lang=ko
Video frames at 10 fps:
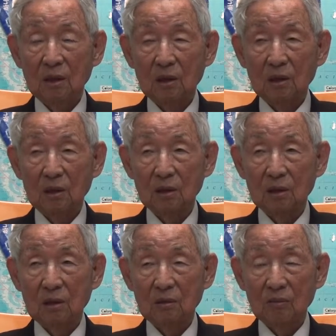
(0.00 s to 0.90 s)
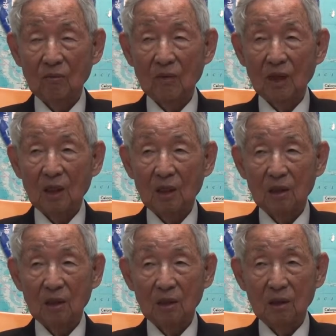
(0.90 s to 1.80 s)
그
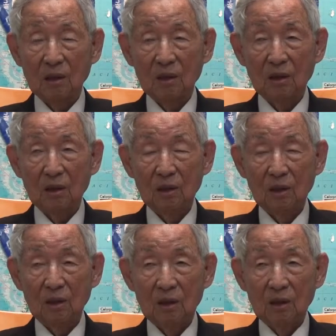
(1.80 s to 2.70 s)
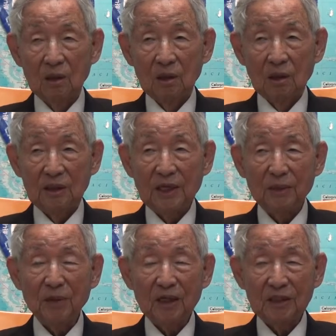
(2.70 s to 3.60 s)
어,
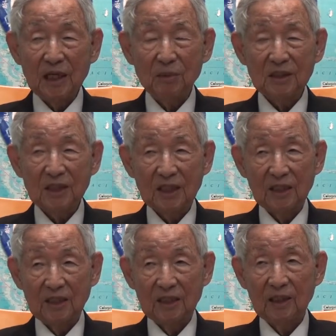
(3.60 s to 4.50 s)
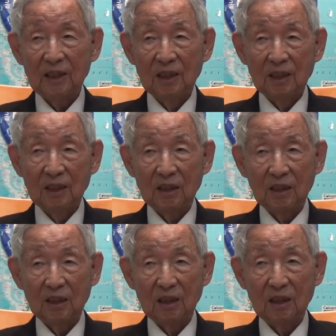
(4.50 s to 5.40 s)
예배 예배 시간에
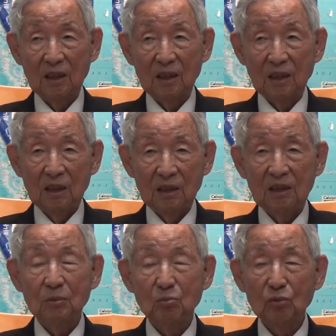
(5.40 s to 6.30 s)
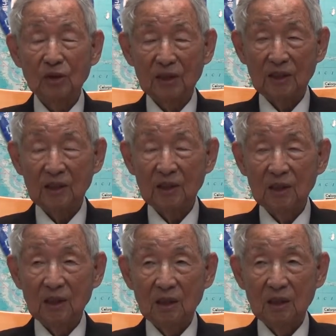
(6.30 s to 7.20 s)
에, 신부들이
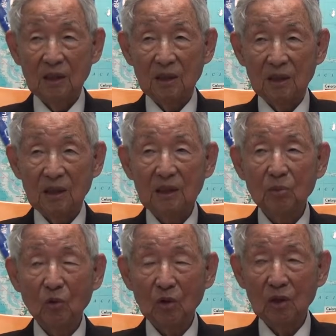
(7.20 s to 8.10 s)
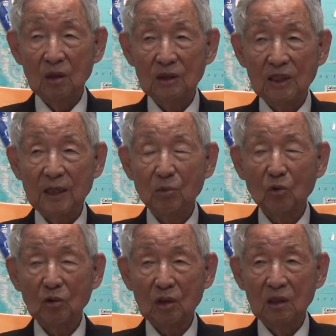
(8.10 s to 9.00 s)
에, 이복을
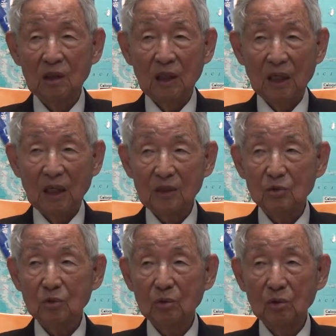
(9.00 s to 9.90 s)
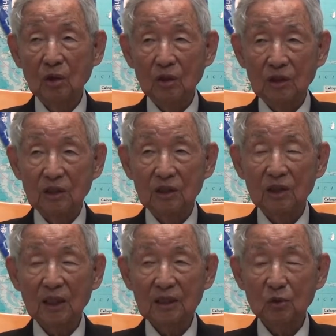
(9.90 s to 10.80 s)
예복을 아주 여러
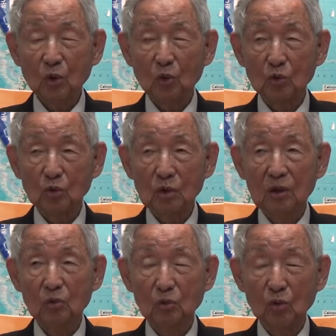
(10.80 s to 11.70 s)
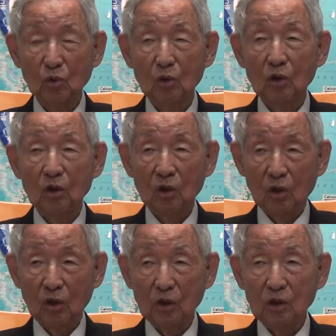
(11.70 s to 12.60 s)
가지 종류를 두고
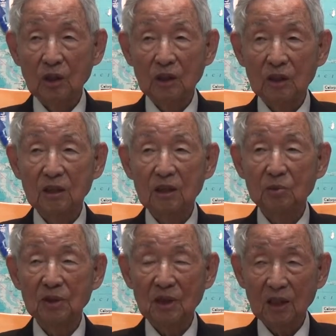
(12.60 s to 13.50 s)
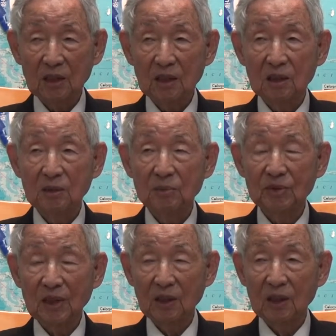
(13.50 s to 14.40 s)
어, 이것 입었다가 저거
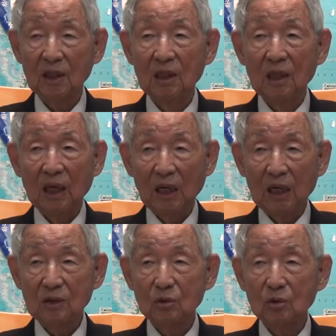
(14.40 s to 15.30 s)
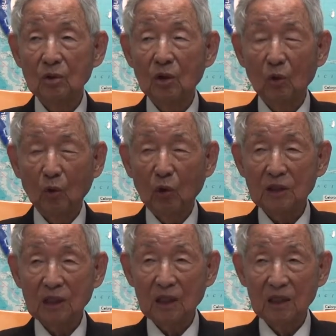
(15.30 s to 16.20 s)
입다가 아주
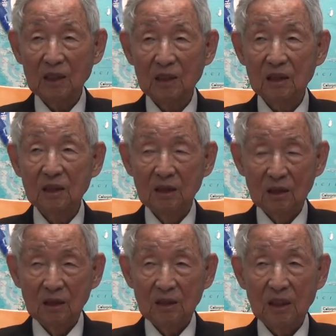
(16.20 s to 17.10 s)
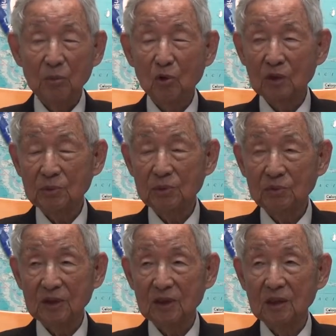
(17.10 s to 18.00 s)
호화찬란한 예복을
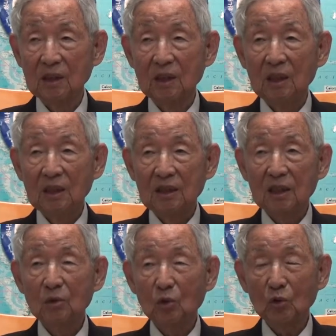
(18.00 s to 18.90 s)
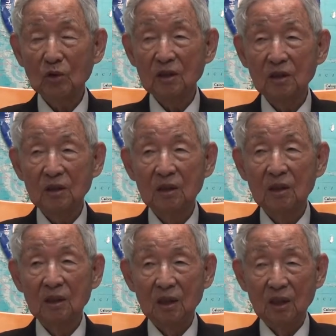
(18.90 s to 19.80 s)
입습니다. 청교도들은
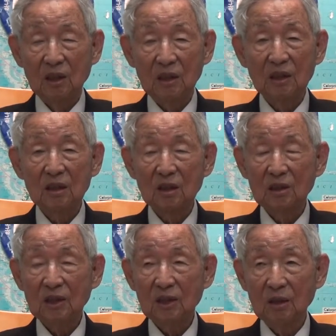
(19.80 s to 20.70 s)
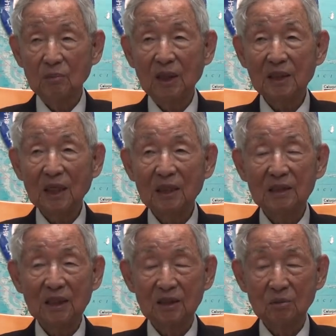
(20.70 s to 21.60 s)
어, 이것이
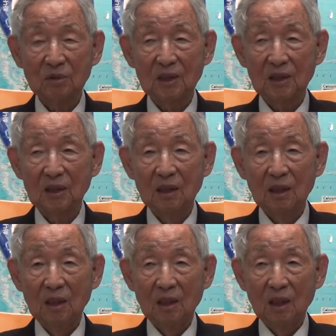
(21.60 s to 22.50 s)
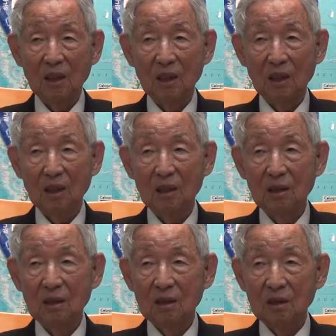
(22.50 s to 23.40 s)
마땅하지 않습니다. 어,
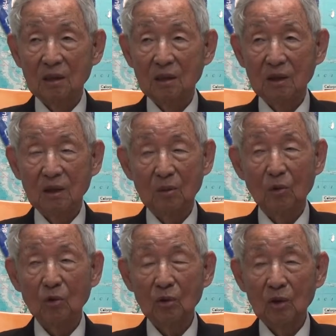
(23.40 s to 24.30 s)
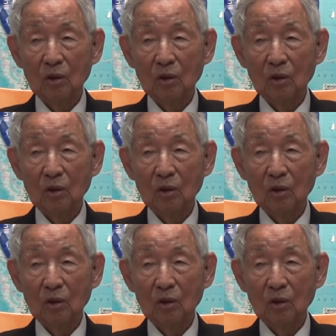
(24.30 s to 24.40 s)
어, 뭐,